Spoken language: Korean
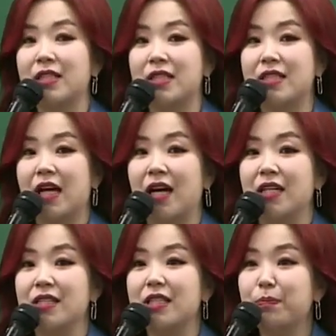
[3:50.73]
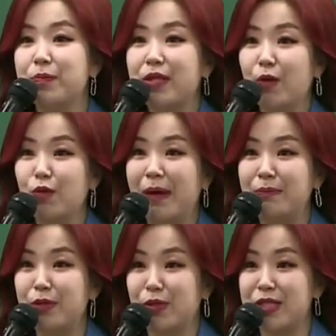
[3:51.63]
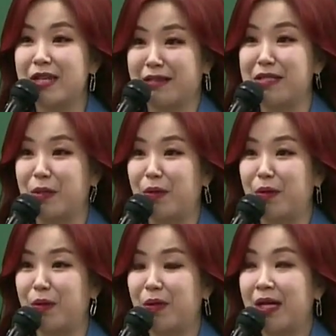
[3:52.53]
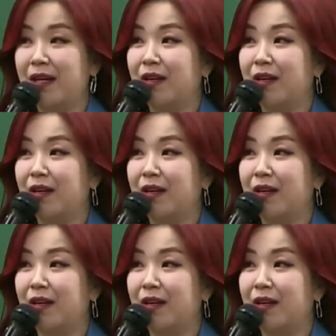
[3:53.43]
진짜 10대 후반부터 시작해서,